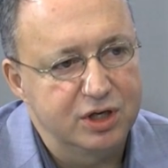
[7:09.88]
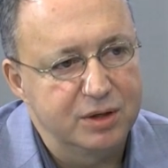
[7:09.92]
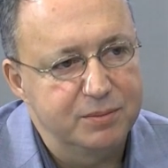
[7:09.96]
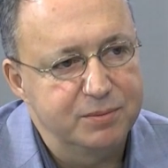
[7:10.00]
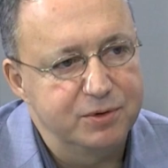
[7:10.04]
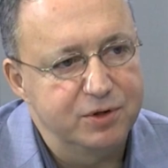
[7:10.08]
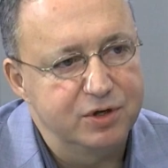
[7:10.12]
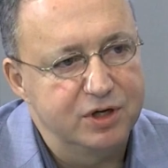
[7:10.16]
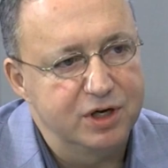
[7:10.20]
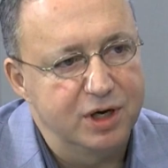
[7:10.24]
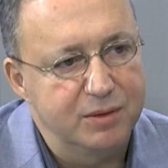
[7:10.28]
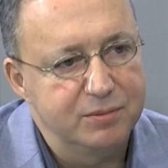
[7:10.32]
takie
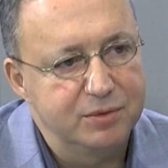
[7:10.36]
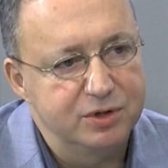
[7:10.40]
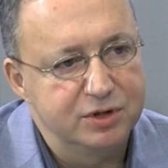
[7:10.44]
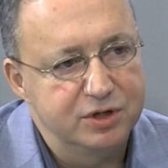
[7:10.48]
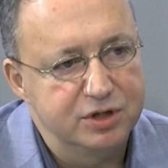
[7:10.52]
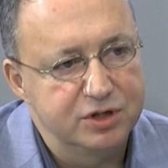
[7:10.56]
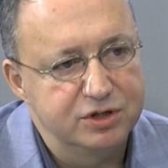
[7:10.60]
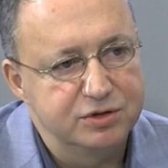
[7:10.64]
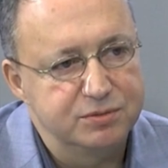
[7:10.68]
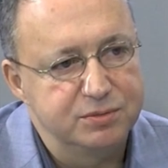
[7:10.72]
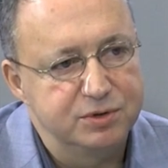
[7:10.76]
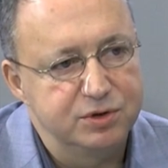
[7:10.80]
programy
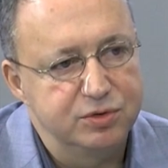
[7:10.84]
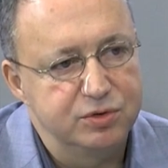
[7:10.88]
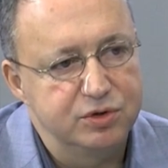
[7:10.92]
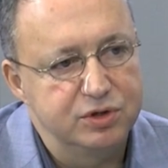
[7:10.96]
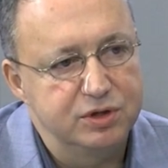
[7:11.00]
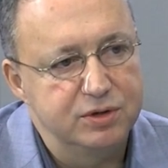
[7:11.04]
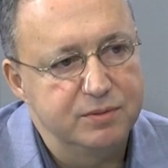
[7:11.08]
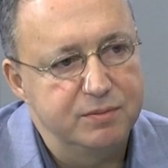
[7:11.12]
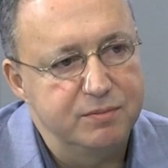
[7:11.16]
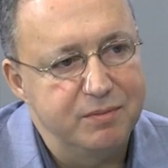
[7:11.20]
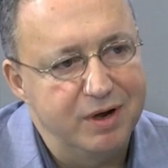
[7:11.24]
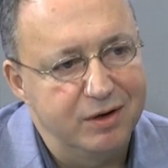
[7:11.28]
też
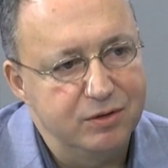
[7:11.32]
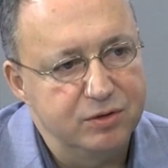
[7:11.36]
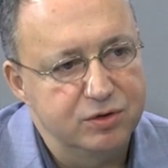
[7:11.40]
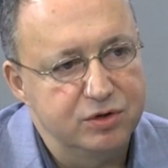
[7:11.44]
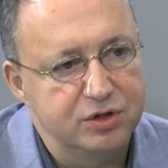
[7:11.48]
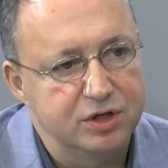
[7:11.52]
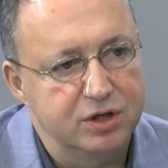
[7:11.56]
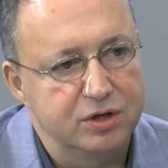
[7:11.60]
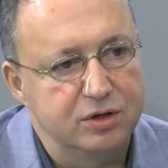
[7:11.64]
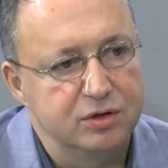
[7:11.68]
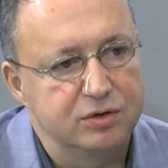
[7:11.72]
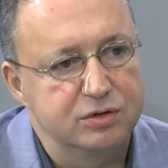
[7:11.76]
były. Mało
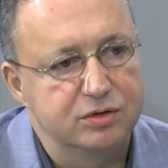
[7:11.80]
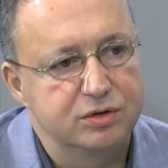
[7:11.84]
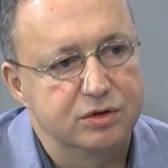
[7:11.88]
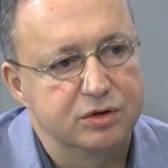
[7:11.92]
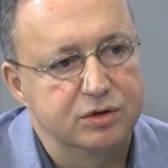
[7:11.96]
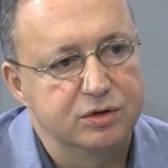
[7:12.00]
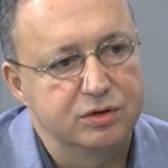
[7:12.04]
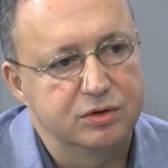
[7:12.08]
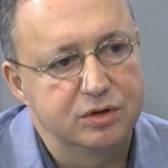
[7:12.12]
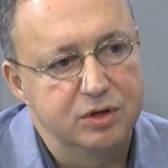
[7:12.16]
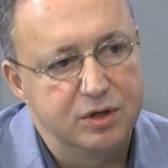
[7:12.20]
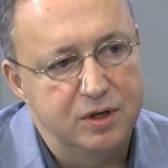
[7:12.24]
tego,
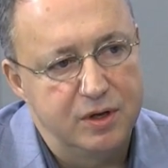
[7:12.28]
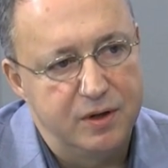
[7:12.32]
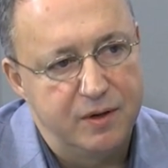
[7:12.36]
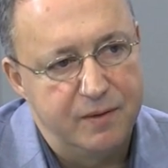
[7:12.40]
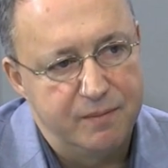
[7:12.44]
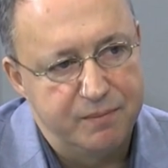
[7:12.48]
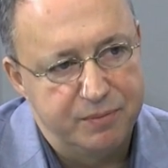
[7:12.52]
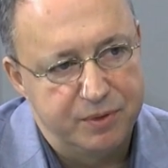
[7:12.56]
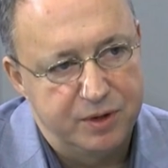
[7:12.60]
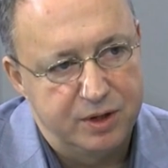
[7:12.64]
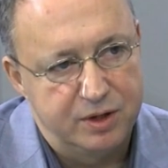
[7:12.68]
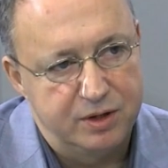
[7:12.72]
to
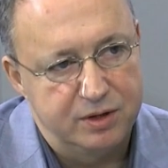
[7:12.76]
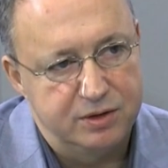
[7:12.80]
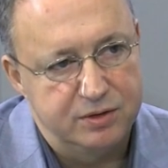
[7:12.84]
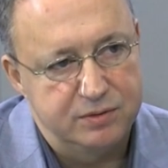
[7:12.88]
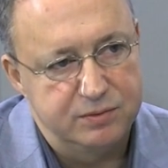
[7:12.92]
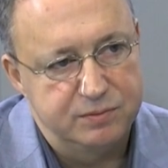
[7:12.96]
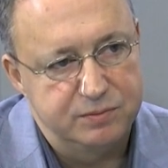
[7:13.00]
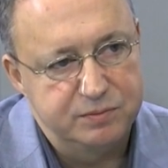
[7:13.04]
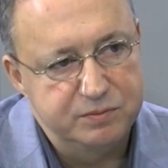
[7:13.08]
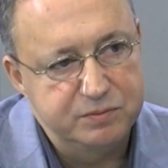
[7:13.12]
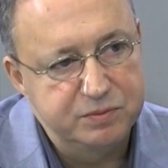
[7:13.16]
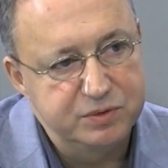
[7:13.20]
y,
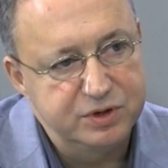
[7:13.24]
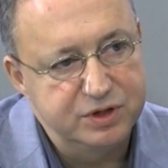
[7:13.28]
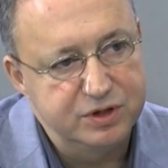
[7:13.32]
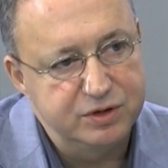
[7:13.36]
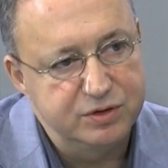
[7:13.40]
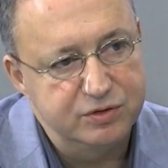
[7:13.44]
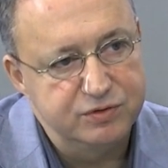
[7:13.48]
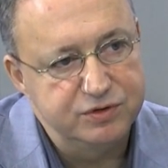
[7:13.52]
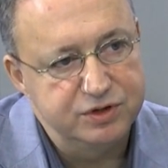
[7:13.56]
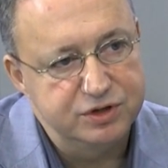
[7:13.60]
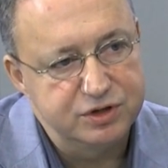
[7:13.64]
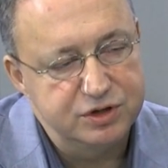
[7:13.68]

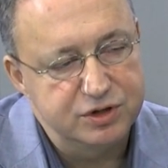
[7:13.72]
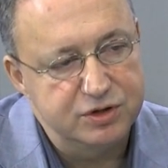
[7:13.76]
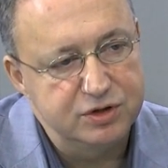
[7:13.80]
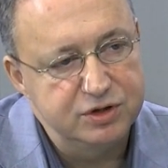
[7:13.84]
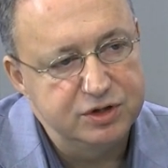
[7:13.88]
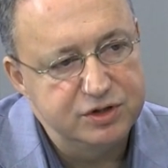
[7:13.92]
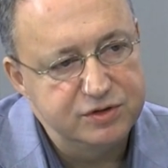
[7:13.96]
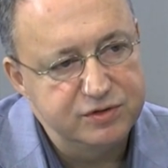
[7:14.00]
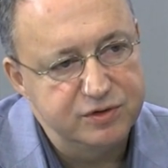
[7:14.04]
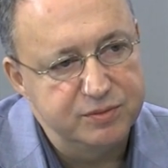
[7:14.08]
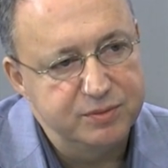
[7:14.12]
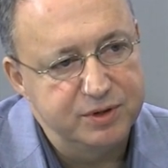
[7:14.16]
również
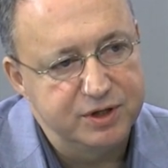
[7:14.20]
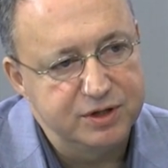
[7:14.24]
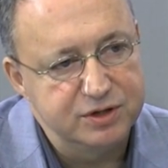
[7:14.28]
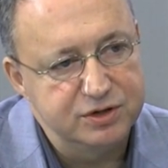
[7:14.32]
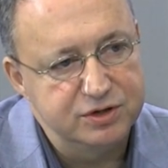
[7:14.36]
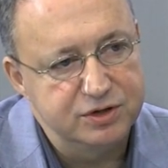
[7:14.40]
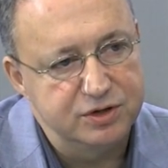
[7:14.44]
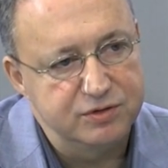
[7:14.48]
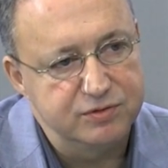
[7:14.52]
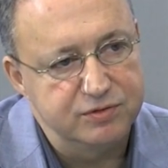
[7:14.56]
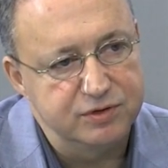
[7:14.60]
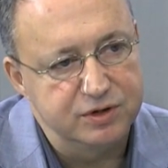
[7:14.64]
szkolnictwo
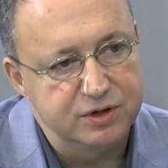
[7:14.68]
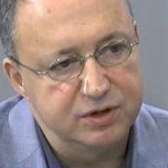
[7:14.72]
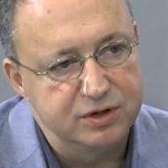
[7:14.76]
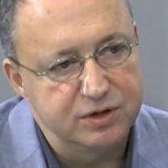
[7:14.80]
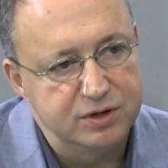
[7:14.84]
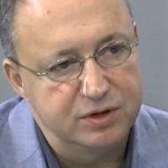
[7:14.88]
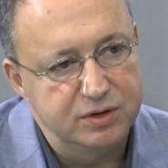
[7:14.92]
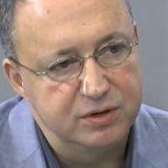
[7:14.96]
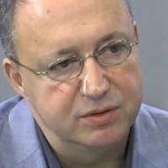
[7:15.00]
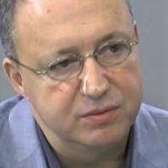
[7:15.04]
branżowe.